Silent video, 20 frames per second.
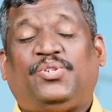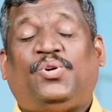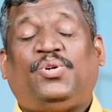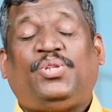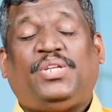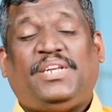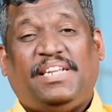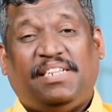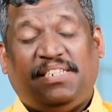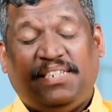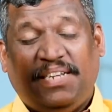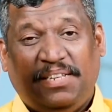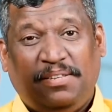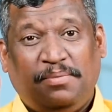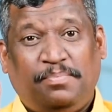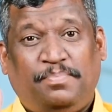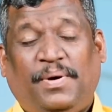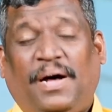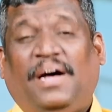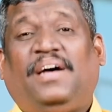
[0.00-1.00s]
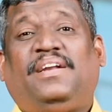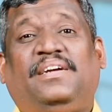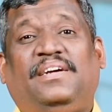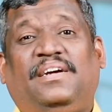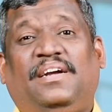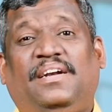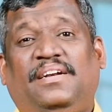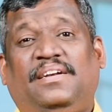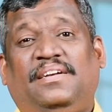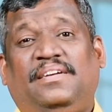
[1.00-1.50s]
சோதனை செய்து
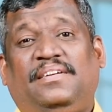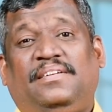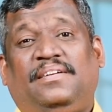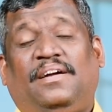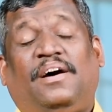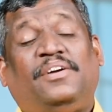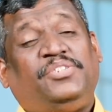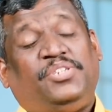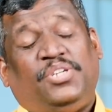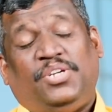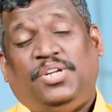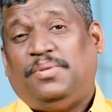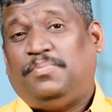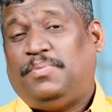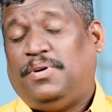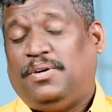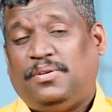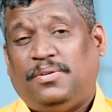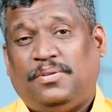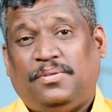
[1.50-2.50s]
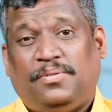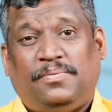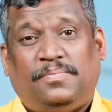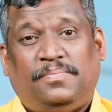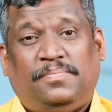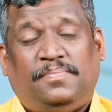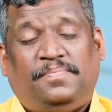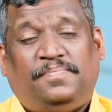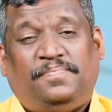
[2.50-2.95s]
பாருங்கள் ஆச்சரியமாக இருக்கும்